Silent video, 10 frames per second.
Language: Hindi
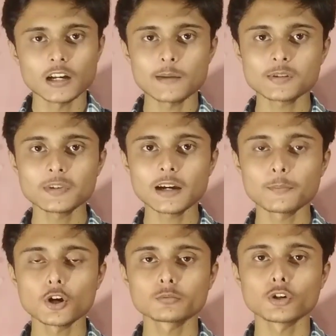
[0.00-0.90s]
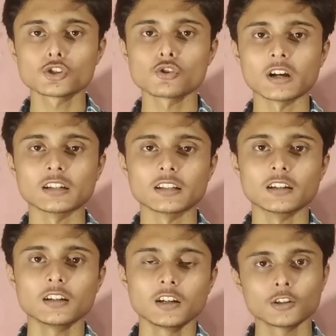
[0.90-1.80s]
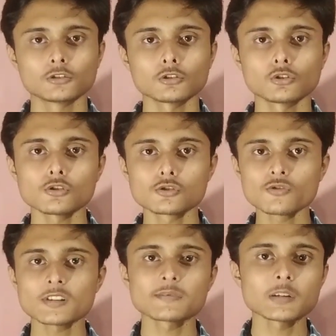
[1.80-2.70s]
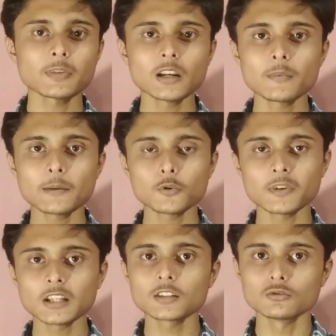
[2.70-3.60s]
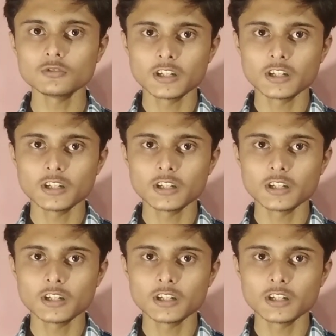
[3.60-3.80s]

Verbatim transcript: आप सभी का बहुत बहुत स्वागत है तो दोस्तों सबसे पहले मैं आपको बता दूं